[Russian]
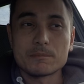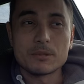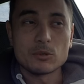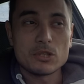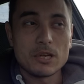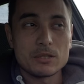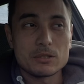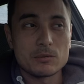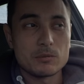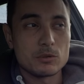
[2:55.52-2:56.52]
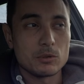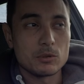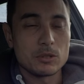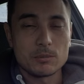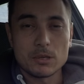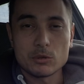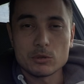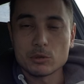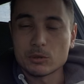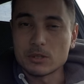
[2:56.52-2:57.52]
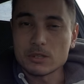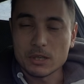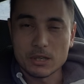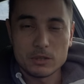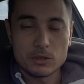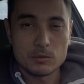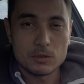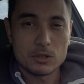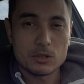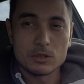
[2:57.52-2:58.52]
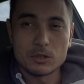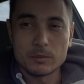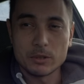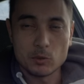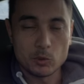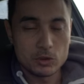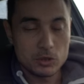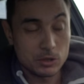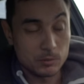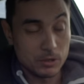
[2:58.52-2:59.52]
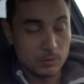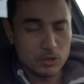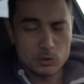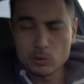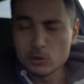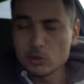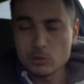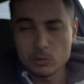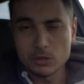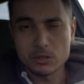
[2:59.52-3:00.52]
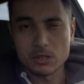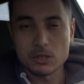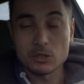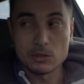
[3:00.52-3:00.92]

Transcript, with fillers: Получается все наоборот, что ты заканчиваешь, ты приходишь, и ты понимаешь, что ты ничего не знаешь.